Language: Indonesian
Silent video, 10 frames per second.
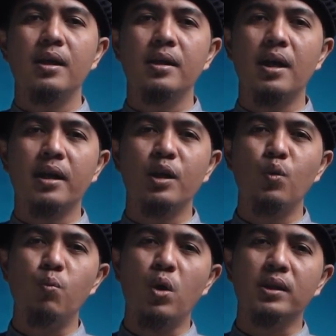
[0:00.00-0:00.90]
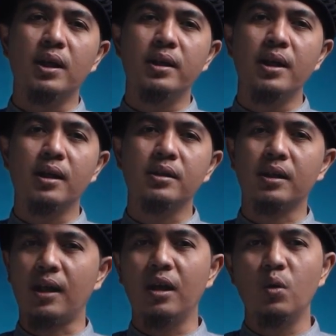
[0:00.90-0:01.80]
dari nubuatan yang
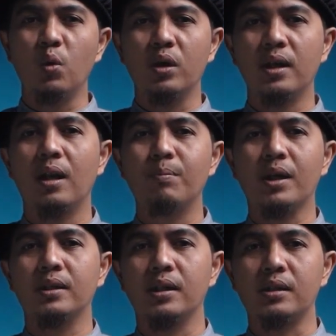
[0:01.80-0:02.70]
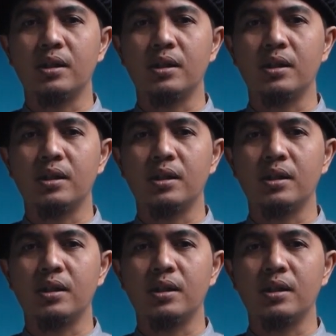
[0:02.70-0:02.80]
terkandung dalam kata